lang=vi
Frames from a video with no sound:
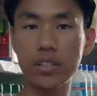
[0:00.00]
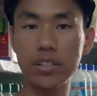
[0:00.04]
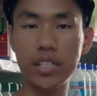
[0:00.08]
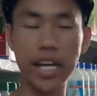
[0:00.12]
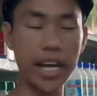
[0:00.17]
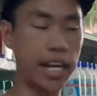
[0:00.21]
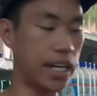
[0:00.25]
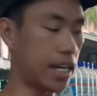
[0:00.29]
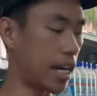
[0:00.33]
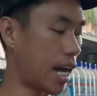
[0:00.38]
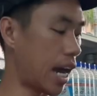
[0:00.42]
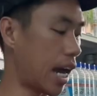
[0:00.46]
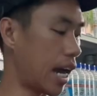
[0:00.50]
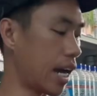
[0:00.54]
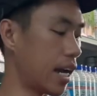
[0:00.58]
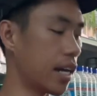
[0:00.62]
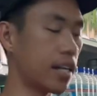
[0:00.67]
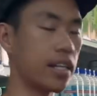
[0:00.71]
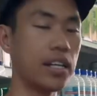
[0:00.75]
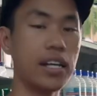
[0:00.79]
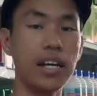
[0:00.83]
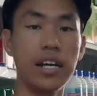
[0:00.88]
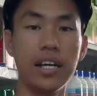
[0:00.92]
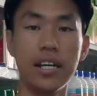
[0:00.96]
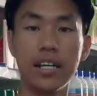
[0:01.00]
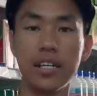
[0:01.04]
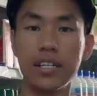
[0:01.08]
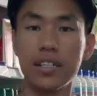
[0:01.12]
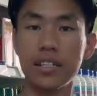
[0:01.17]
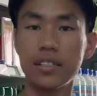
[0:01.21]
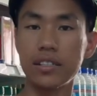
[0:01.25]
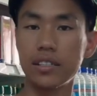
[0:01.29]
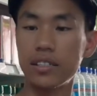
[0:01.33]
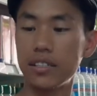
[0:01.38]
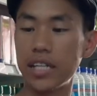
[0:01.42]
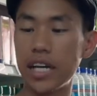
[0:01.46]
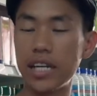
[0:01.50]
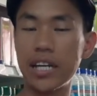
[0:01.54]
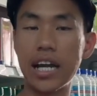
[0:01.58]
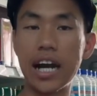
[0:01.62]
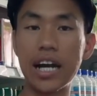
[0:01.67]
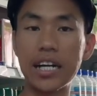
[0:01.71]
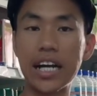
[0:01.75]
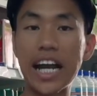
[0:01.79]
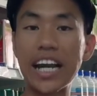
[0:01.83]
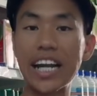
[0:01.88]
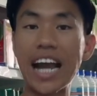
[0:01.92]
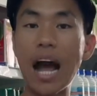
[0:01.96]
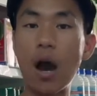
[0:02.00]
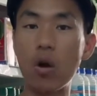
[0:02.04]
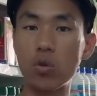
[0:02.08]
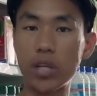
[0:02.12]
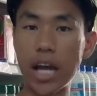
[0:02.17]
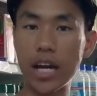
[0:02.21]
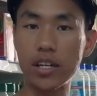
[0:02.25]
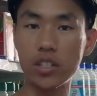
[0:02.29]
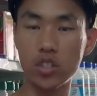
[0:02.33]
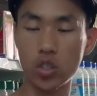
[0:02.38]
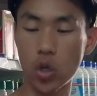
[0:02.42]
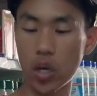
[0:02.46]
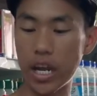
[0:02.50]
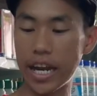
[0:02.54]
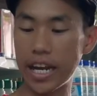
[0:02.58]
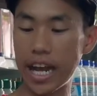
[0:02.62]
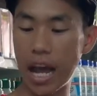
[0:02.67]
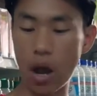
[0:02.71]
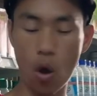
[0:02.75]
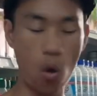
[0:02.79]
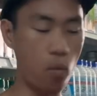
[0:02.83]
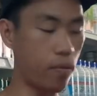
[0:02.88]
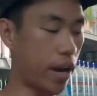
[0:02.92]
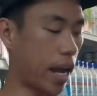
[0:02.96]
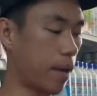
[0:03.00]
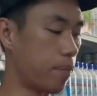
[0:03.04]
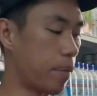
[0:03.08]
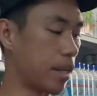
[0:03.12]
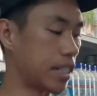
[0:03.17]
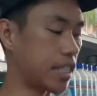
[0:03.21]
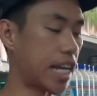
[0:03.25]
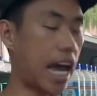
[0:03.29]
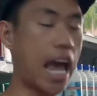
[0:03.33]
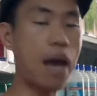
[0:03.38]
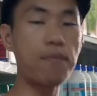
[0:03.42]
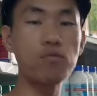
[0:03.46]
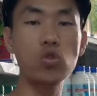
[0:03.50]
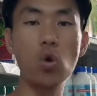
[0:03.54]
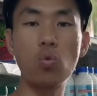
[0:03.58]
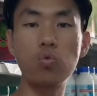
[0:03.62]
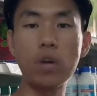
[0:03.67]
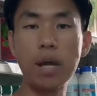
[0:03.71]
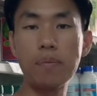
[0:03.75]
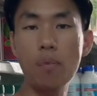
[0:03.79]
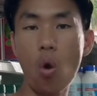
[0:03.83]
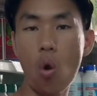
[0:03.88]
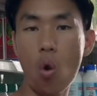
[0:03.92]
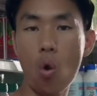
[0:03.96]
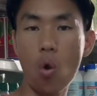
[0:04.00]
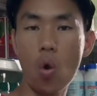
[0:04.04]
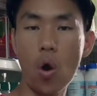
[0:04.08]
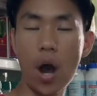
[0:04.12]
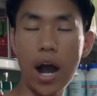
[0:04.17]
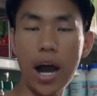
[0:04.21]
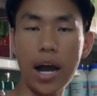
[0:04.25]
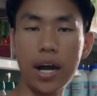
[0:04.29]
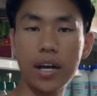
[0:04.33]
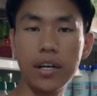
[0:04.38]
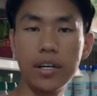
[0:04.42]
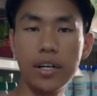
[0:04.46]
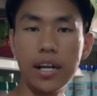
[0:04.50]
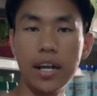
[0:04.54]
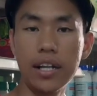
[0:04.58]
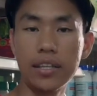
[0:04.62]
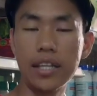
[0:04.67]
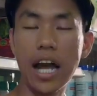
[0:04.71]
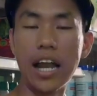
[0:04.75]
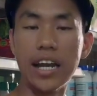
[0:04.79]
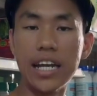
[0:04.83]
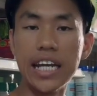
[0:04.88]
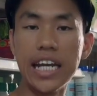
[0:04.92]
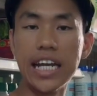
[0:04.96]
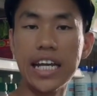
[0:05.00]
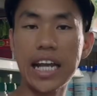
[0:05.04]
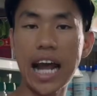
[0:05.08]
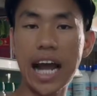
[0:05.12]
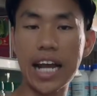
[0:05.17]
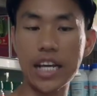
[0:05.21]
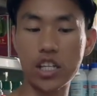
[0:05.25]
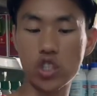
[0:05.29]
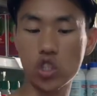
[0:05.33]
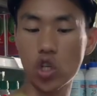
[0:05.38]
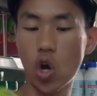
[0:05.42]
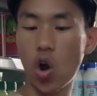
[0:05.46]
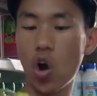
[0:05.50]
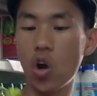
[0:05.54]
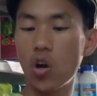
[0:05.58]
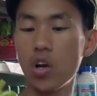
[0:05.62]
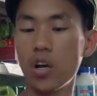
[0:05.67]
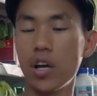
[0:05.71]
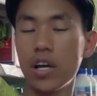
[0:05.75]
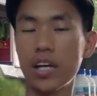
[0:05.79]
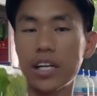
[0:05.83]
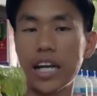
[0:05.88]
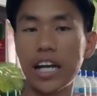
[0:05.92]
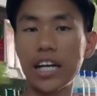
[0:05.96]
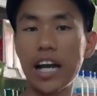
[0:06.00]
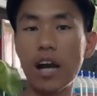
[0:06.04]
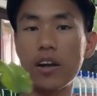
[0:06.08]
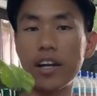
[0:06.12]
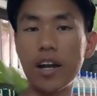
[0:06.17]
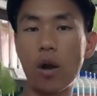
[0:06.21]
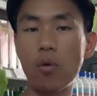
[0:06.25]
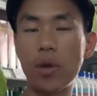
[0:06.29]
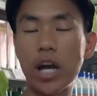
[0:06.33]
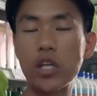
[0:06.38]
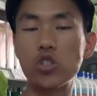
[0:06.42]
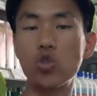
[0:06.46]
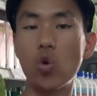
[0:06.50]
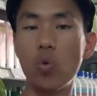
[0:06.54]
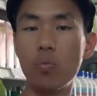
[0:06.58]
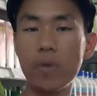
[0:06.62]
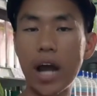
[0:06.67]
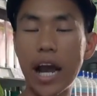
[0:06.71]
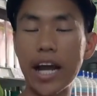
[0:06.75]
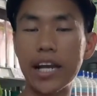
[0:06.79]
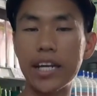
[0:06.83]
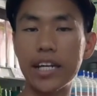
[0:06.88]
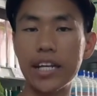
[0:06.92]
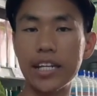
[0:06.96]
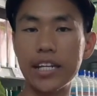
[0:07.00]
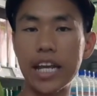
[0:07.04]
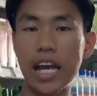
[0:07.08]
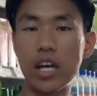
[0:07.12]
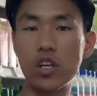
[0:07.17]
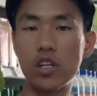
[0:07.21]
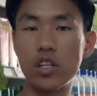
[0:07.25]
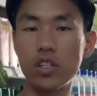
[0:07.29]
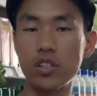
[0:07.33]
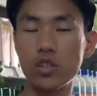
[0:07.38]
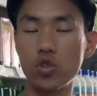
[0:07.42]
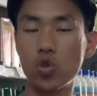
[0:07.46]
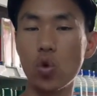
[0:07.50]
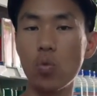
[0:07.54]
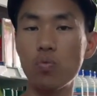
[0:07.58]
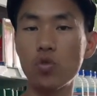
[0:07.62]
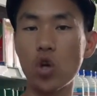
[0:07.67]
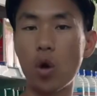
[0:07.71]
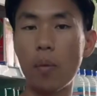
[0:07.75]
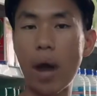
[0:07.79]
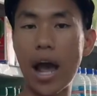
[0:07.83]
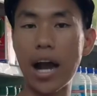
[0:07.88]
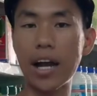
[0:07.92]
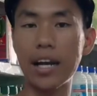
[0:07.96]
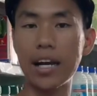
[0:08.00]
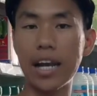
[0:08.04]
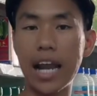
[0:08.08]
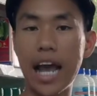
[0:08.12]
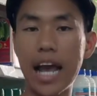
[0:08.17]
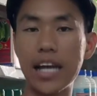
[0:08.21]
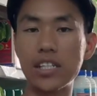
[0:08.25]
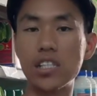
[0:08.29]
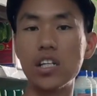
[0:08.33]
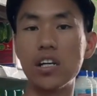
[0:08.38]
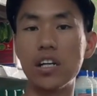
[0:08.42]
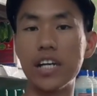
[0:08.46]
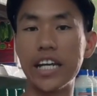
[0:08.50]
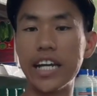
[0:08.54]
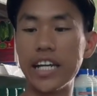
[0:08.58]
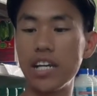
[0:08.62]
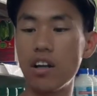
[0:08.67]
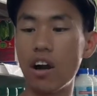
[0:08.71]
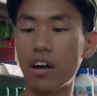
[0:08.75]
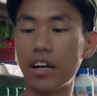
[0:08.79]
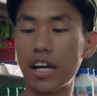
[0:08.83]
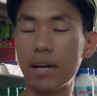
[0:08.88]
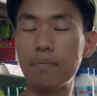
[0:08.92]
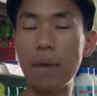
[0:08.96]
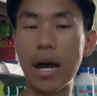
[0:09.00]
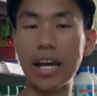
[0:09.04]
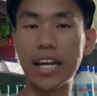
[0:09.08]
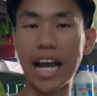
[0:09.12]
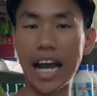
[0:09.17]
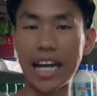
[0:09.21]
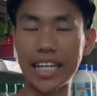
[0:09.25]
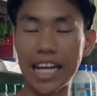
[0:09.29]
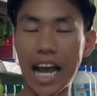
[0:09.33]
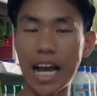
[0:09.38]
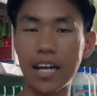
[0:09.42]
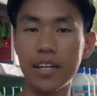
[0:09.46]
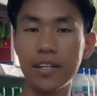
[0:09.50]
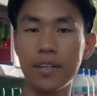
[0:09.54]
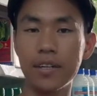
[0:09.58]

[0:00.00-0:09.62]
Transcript: trên à, trên à, cây rau nhá cho nên là hôm nay mình sẽ áp dụng cái bộ à, thần y này cho cái cây rau cải rúm này để giúp cho bác là xử lý được cái bệnh này nhá